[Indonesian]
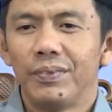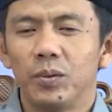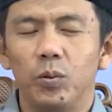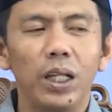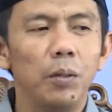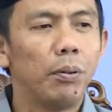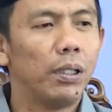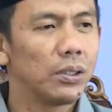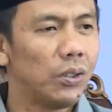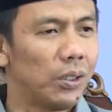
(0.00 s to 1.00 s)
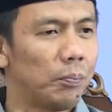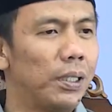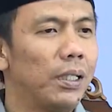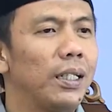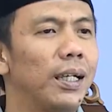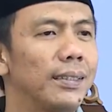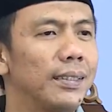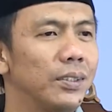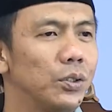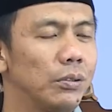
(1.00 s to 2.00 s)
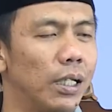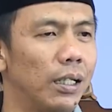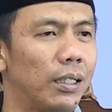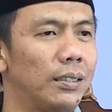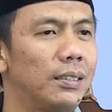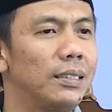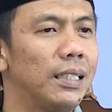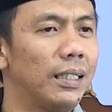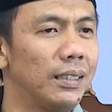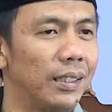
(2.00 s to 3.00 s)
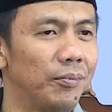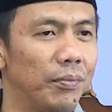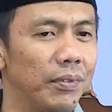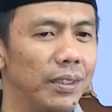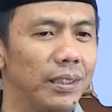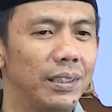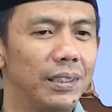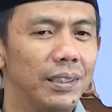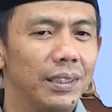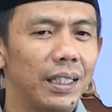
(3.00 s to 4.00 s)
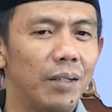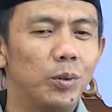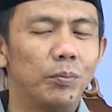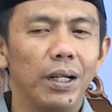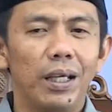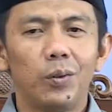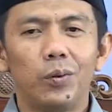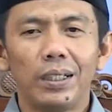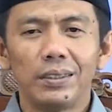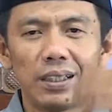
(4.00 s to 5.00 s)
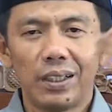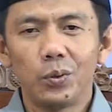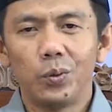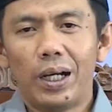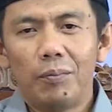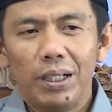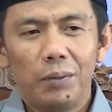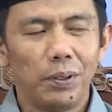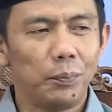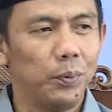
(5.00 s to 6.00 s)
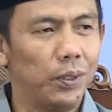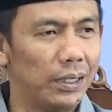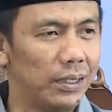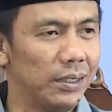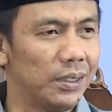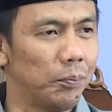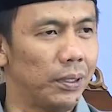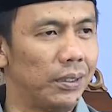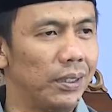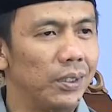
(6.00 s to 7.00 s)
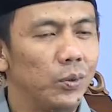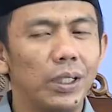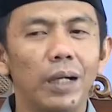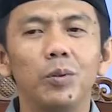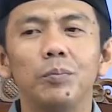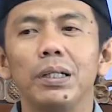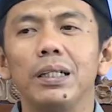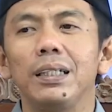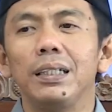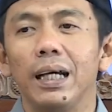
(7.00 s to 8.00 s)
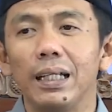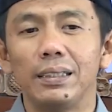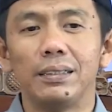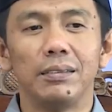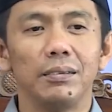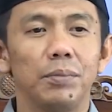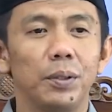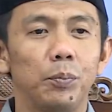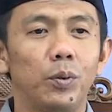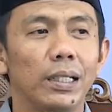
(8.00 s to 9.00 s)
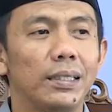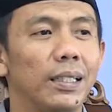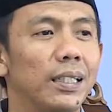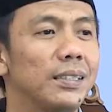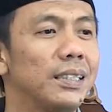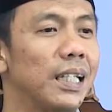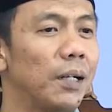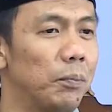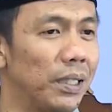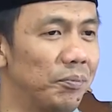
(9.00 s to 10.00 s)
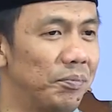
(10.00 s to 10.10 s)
Wal basar, penglihatan juga akan ditanya, kamu melakukan satu amal perbuatan seperti itu, kamu melihat perbuatannya siapa.